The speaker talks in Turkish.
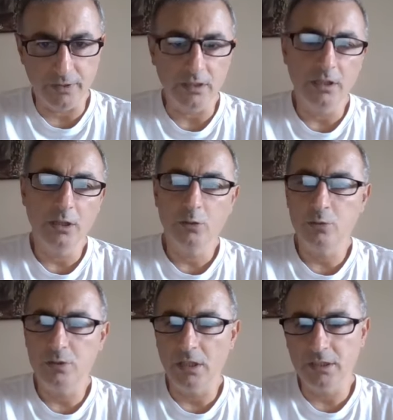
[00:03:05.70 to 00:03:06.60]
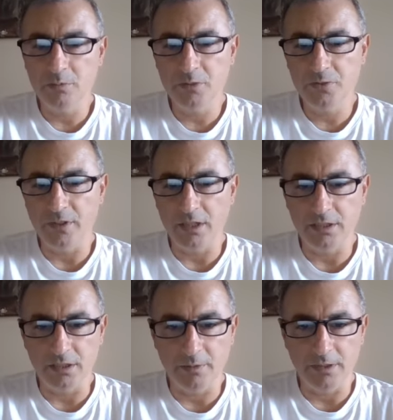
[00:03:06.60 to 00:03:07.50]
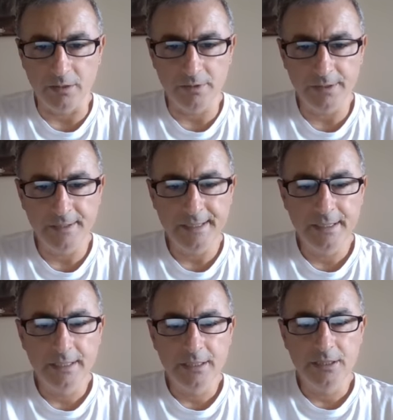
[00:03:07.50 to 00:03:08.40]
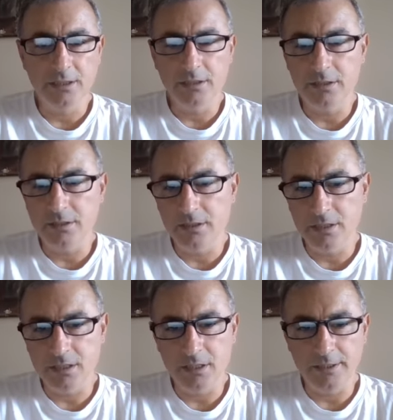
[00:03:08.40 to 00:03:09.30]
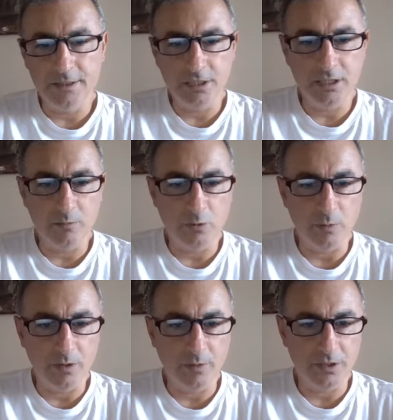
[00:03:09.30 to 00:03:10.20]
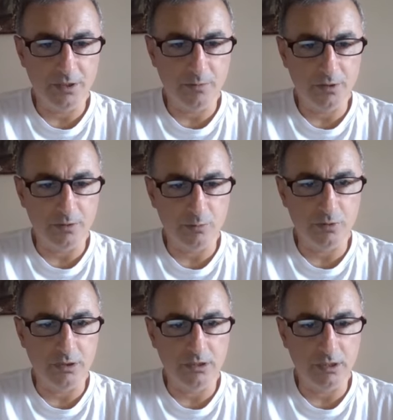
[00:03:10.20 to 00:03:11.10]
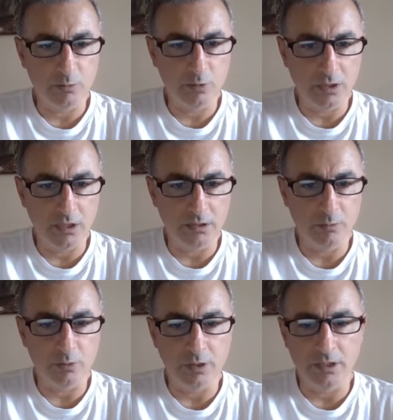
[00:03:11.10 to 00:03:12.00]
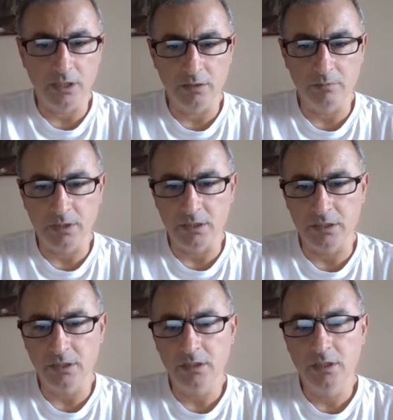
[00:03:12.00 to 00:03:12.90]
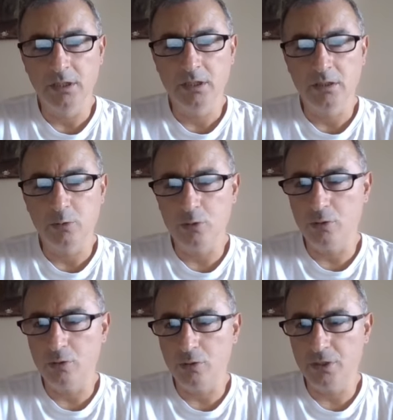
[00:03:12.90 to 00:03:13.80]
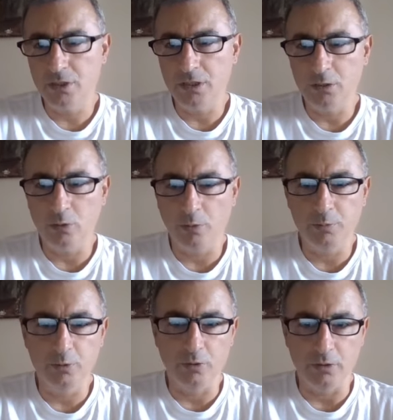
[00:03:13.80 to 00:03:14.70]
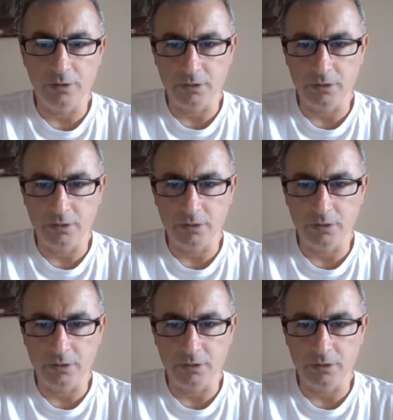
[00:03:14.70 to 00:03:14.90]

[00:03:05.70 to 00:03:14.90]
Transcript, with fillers: ve düzeltilmiş fiyatıyla beraber hisse işlem görmeye başlamıştı. Burada Temmuz ayından bu yana alımlarda gözüküyor. Şirket topluyor